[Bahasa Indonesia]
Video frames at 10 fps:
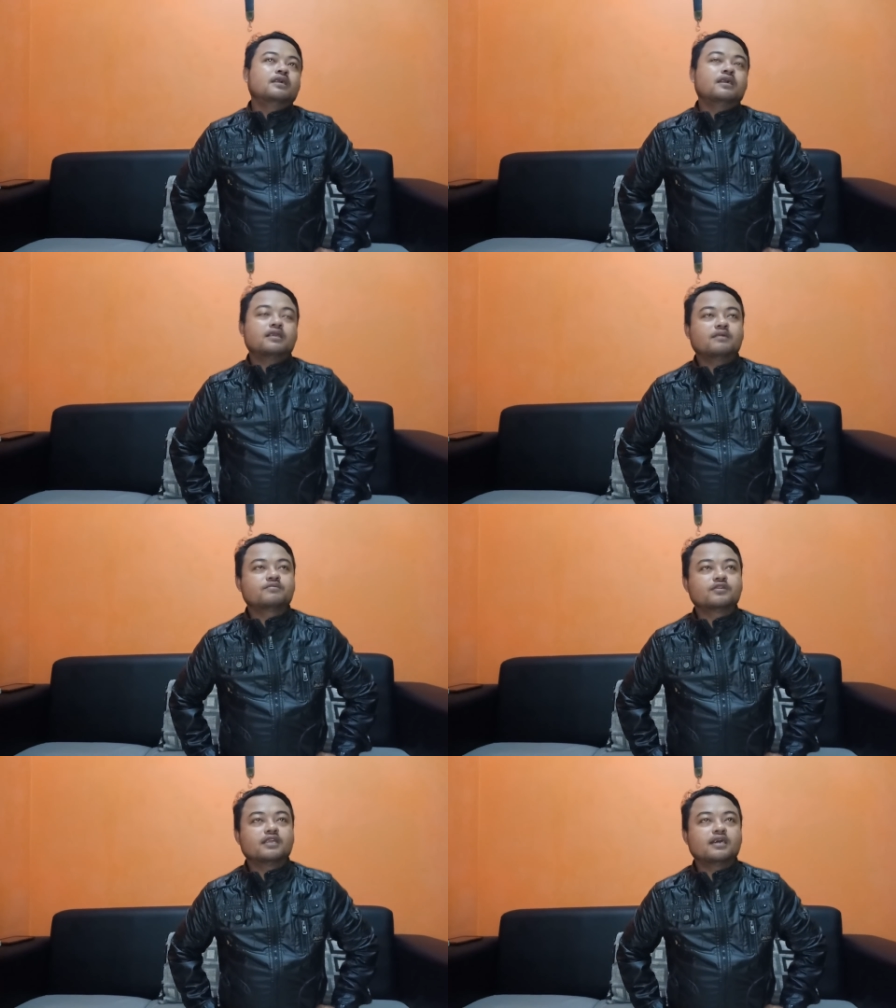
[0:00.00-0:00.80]

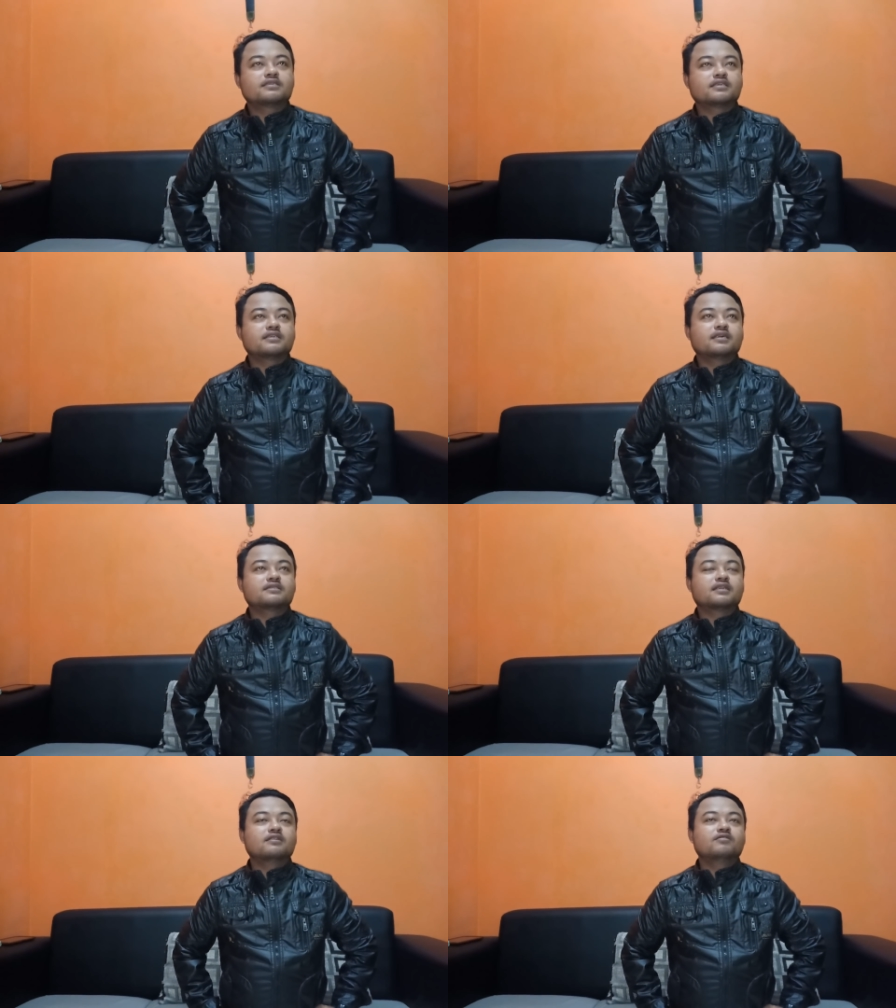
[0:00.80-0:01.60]
Alhamdulillah saya tidak
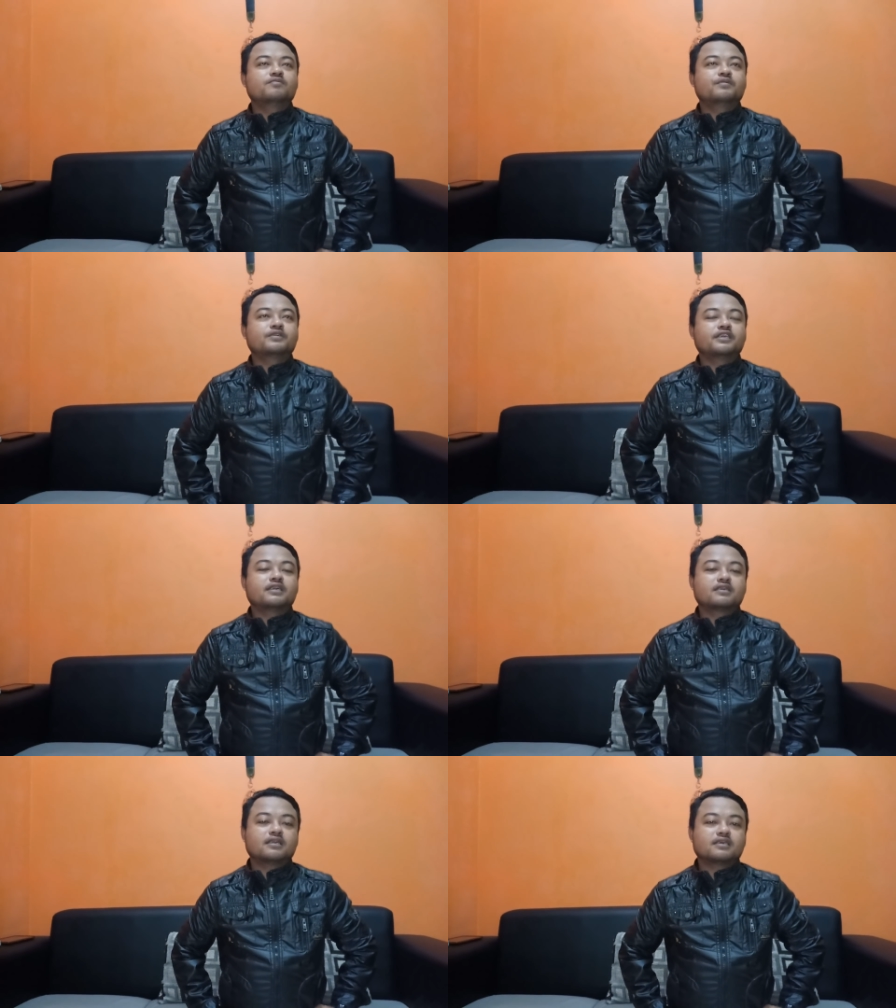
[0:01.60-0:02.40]
selalu lupa
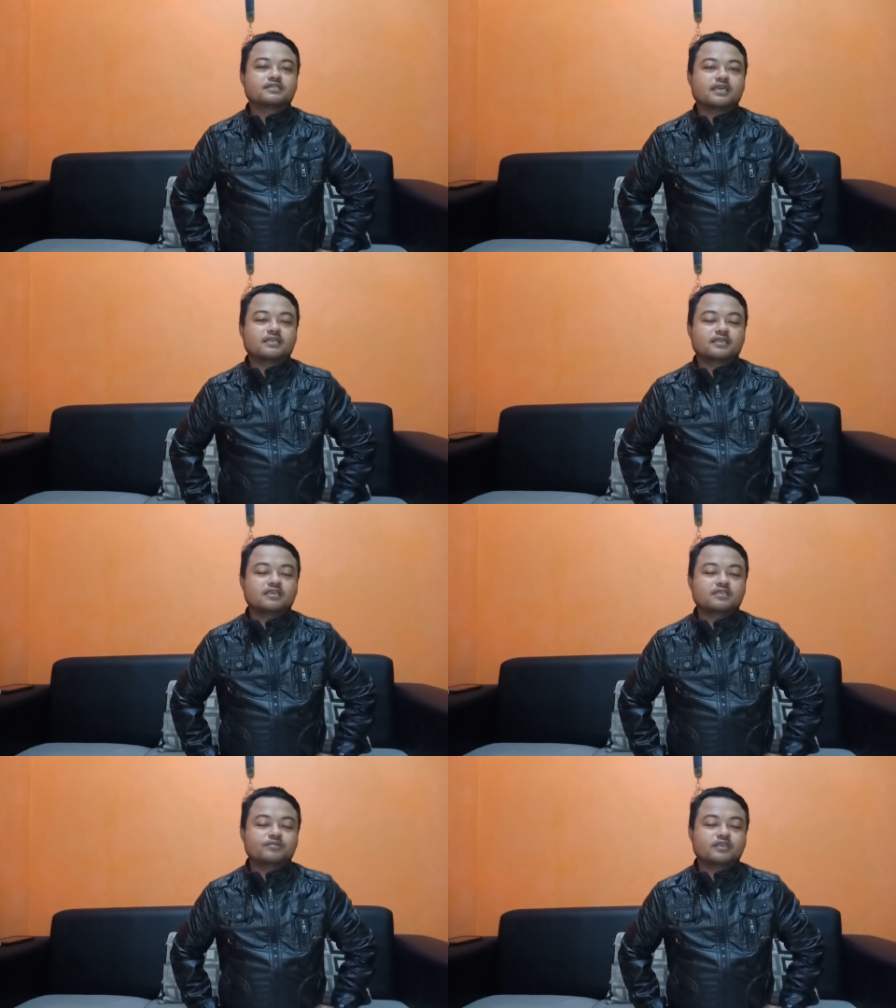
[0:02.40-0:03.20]
mengingatkan kesehatan
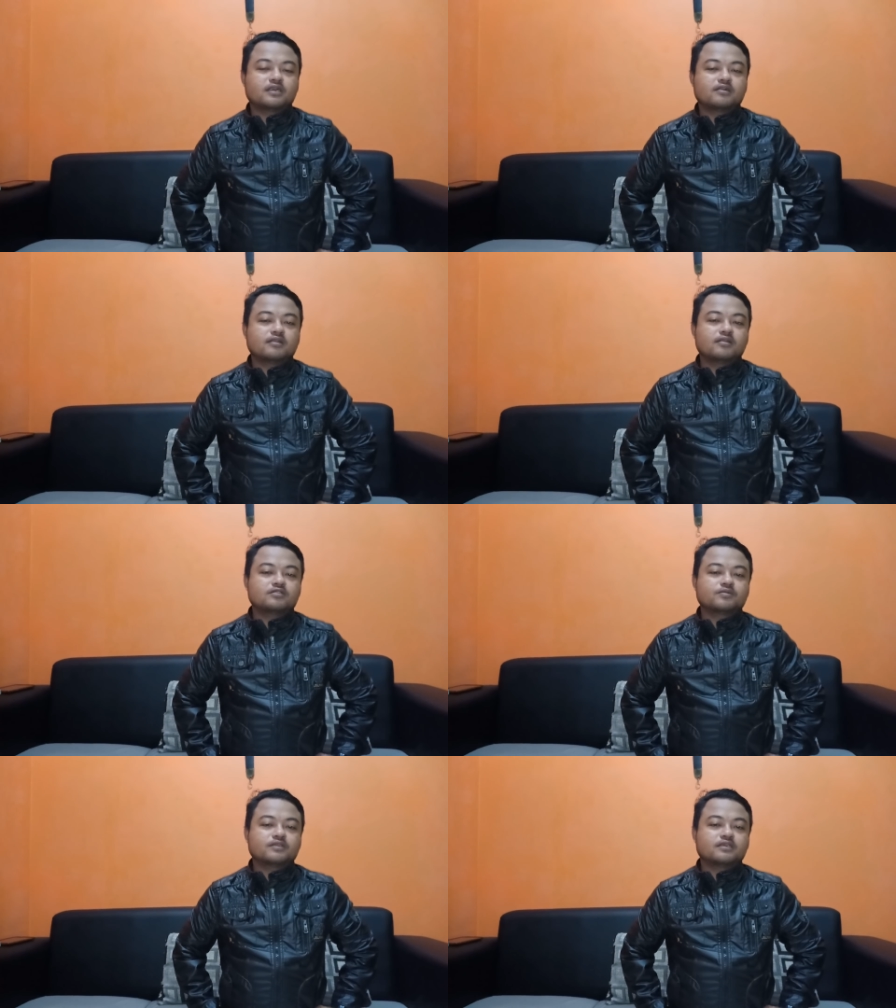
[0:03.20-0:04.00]
yang diberikan oleh Allah
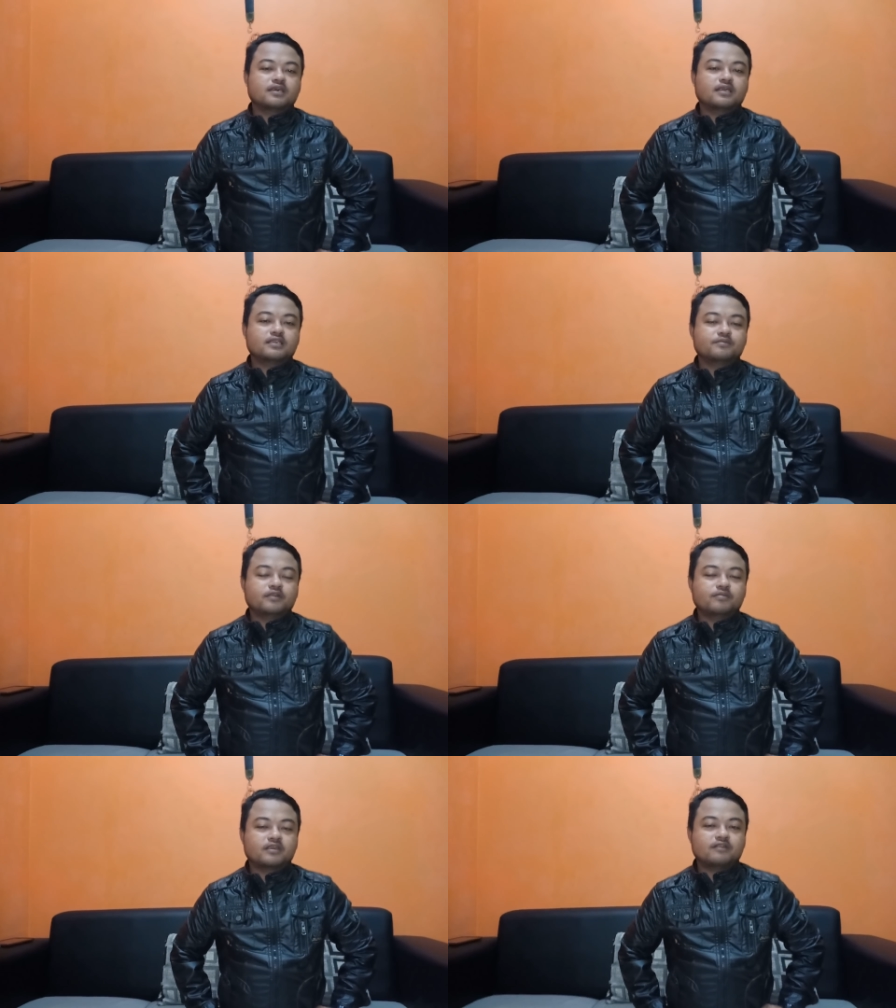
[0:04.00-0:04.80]
SWT
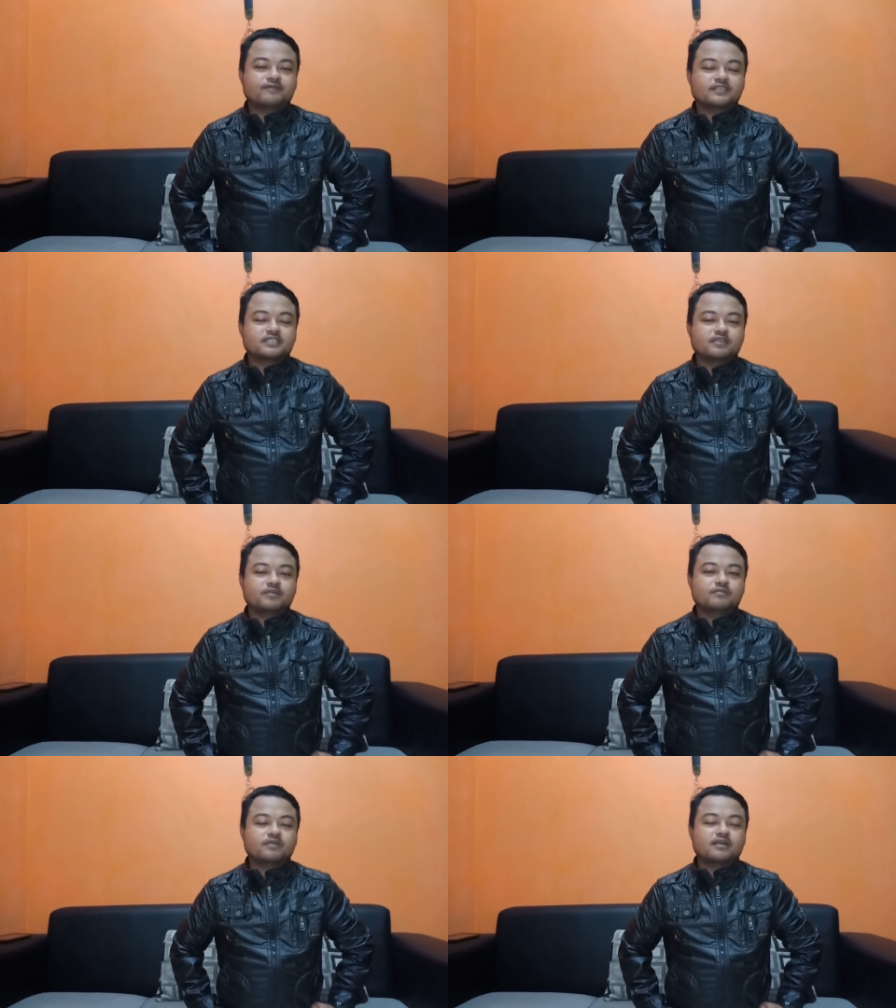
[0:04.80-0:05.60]
Nikmat bernafas,
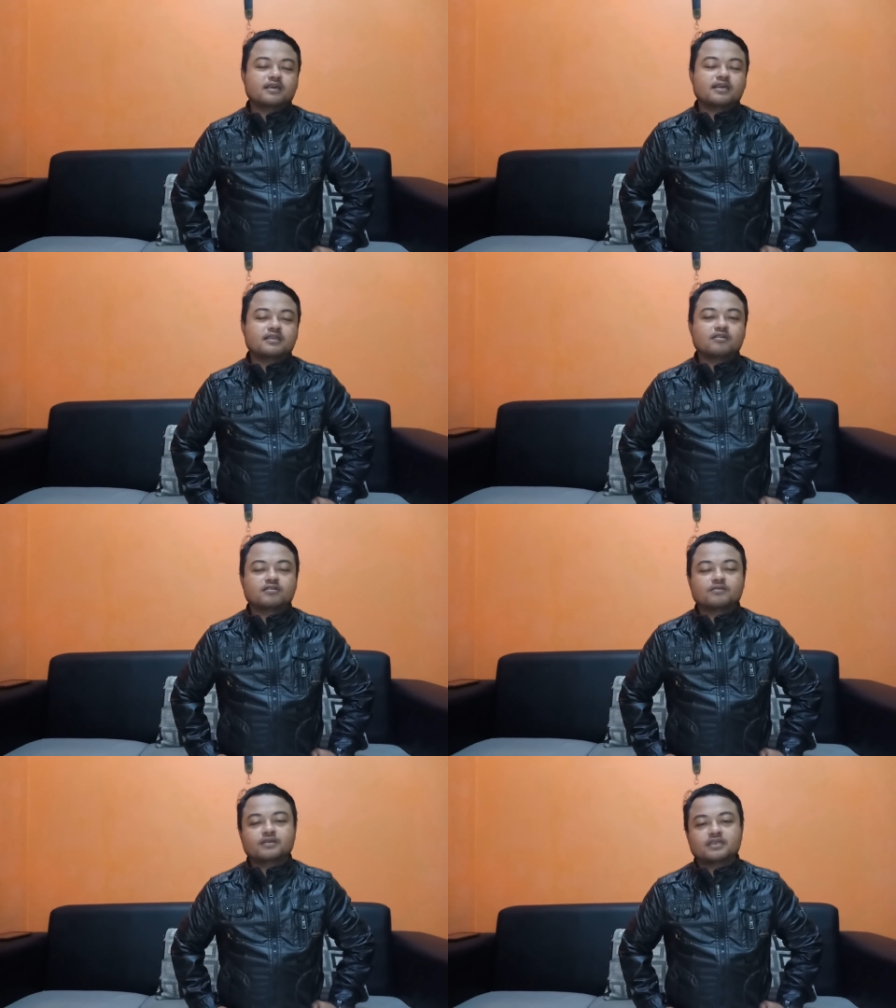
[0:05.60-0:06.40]
nikmat menggerakkan
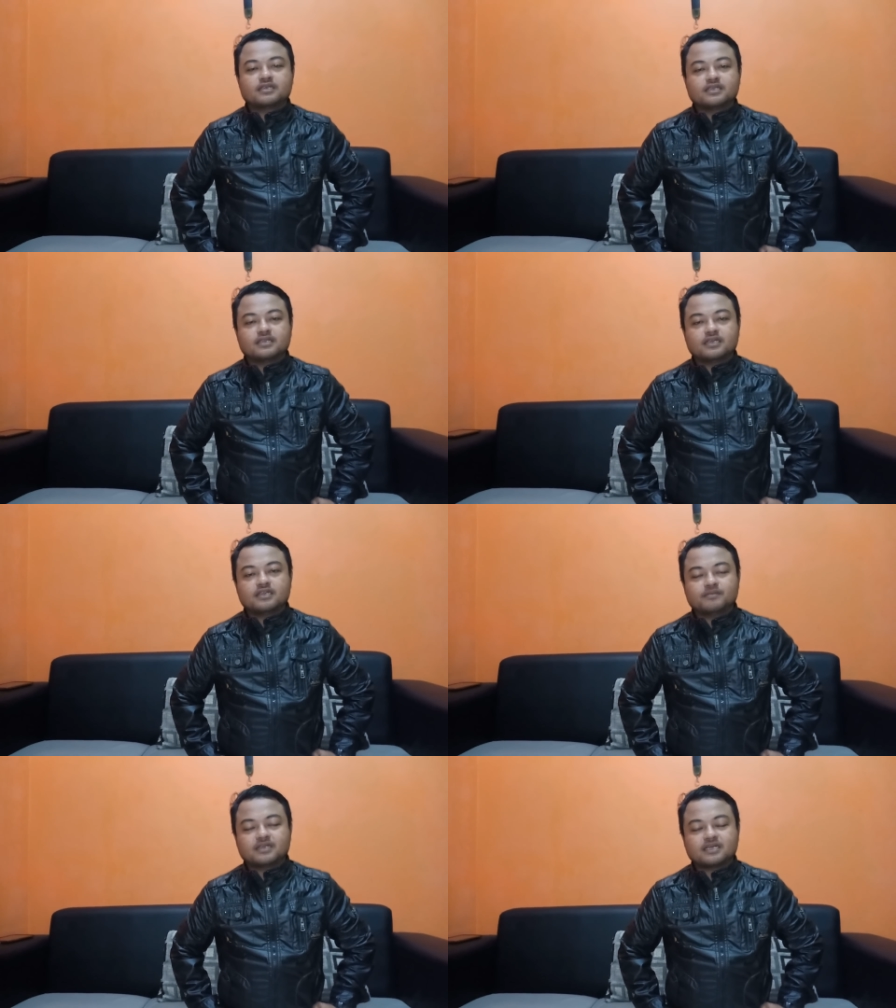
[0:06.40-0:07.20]
anggota badan kita,
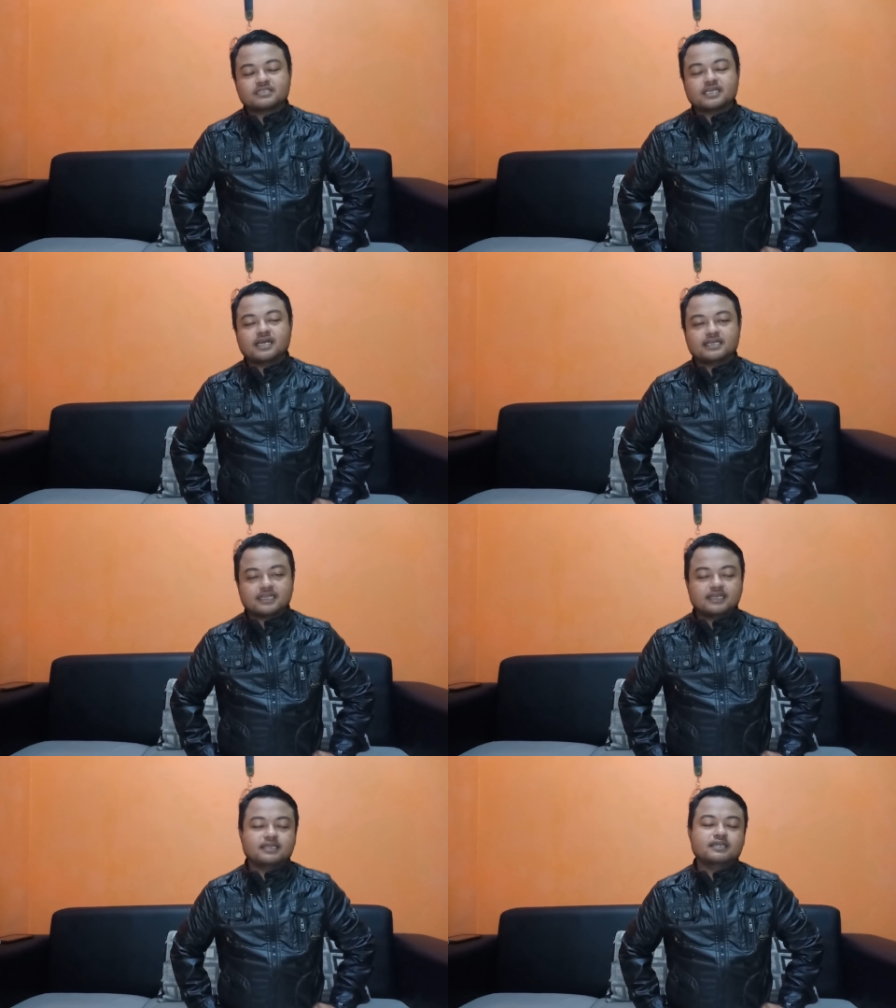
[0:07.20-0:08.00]
nikmat
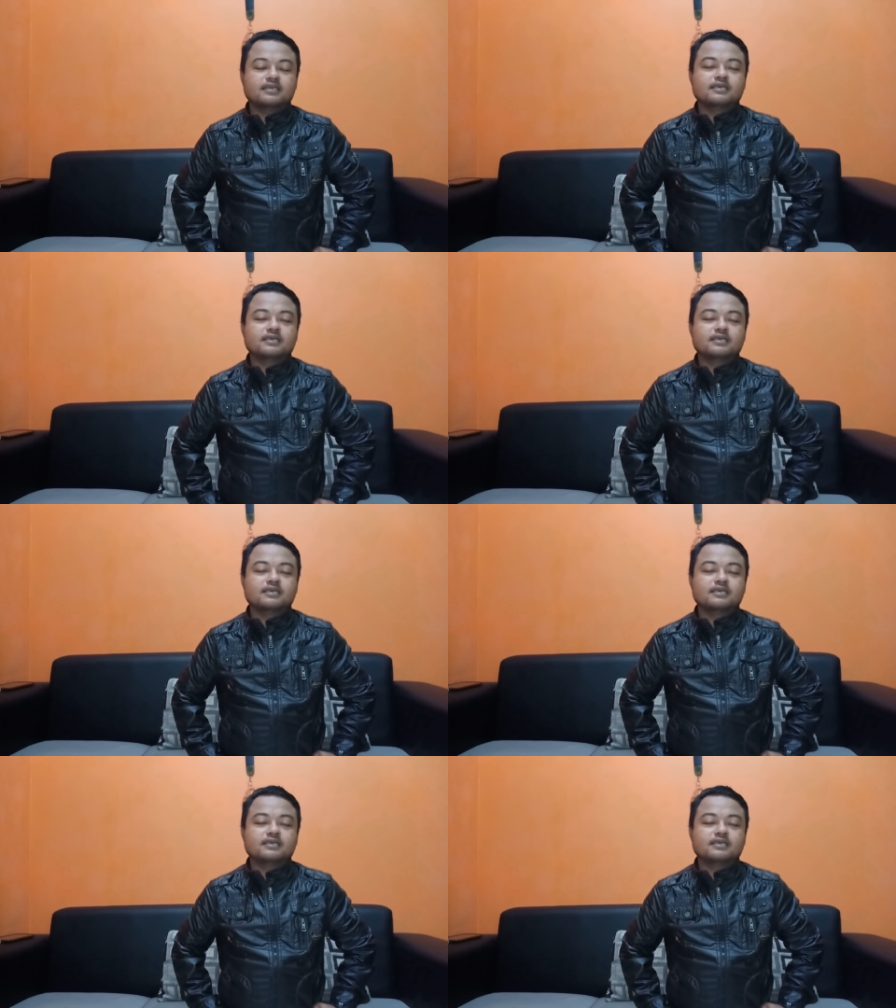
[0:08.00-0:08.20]
kesehatan